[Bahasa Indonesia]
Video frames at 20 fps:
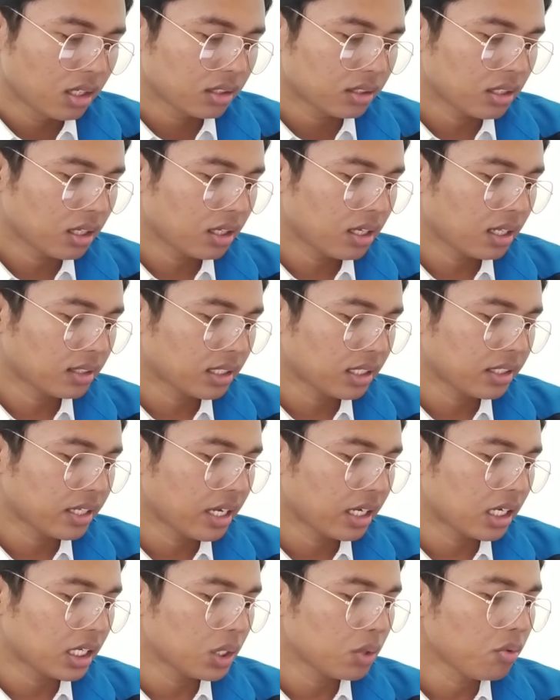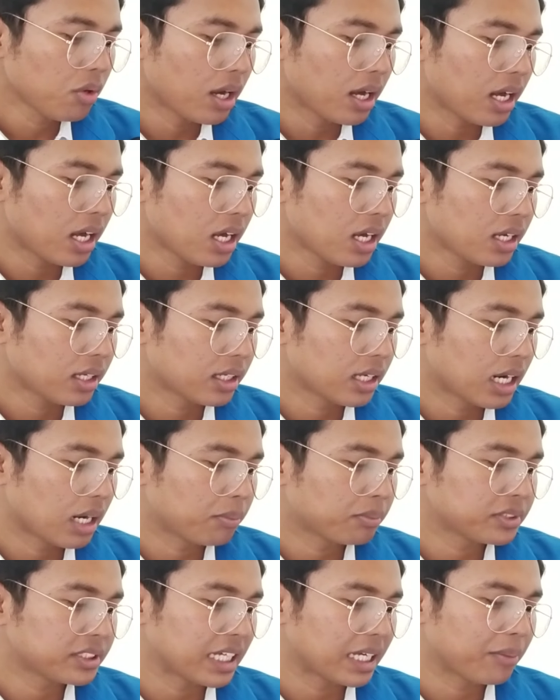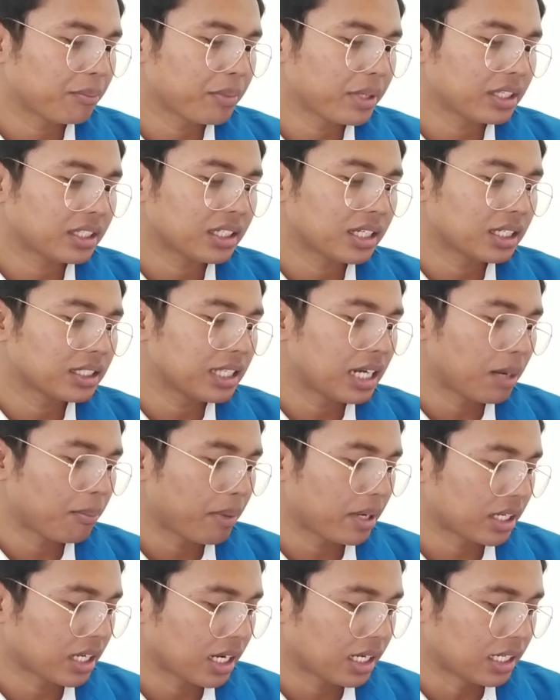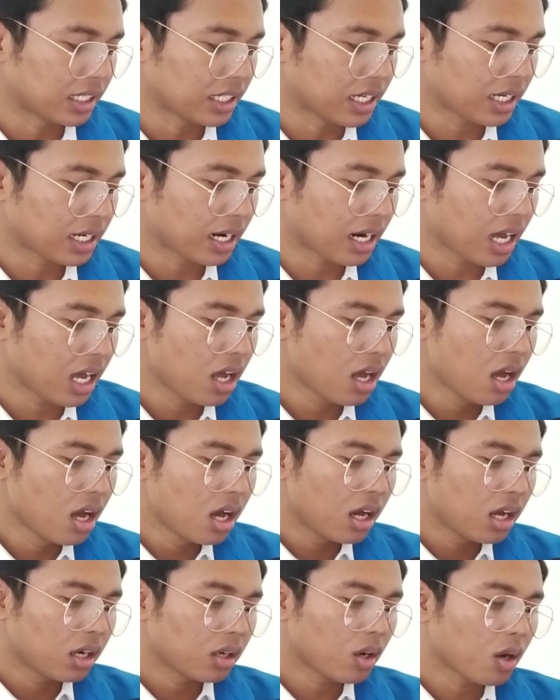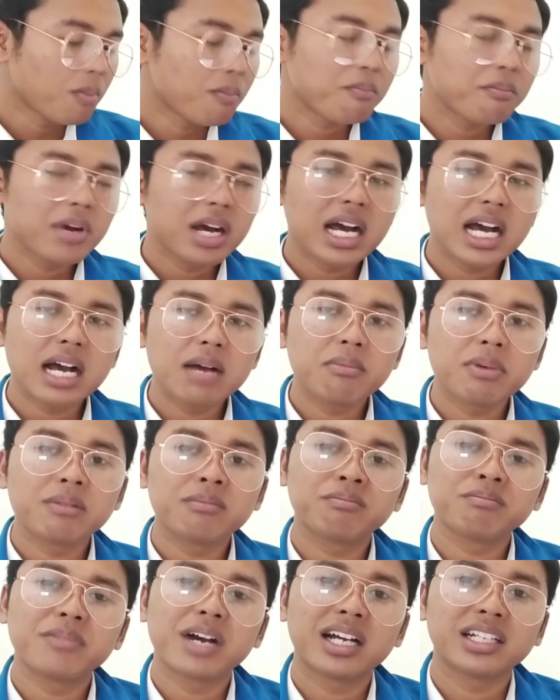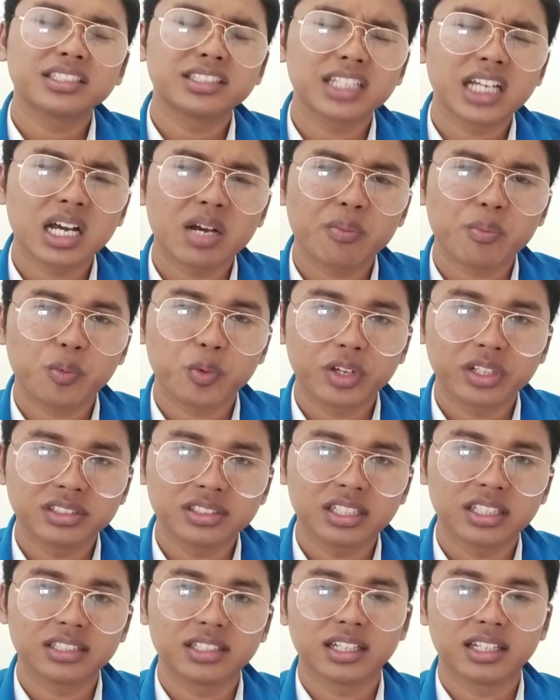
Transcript: Kegiatan yang kedua dalam segwit ke-8 kali ini adalah lomba membaca puisi.